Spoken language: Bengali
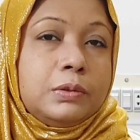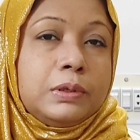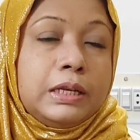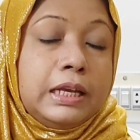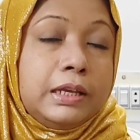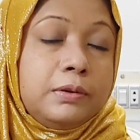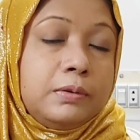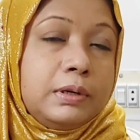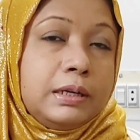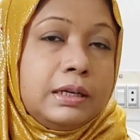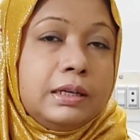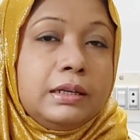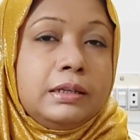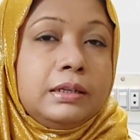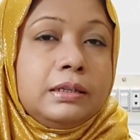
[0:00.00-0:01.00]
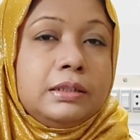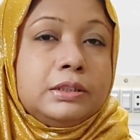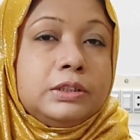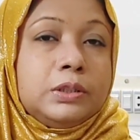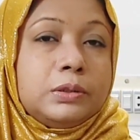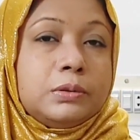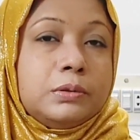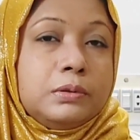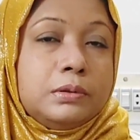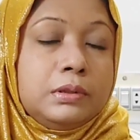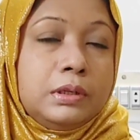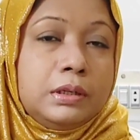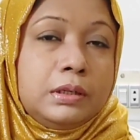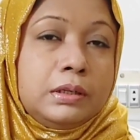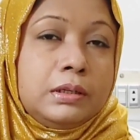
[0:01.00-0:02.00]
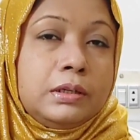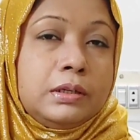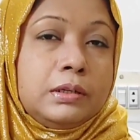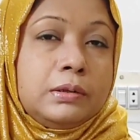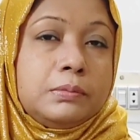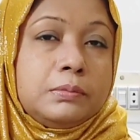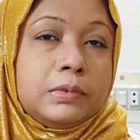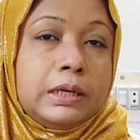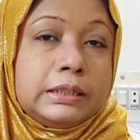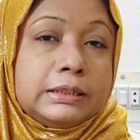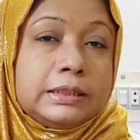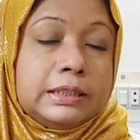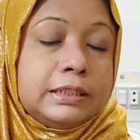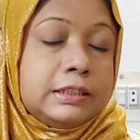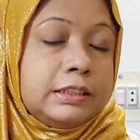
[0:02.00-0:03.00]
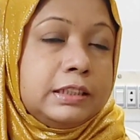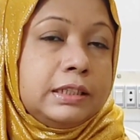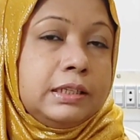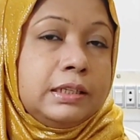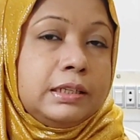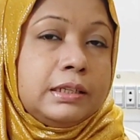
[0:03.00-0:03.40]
তো এইগুলা যখন আস্তে আস্তে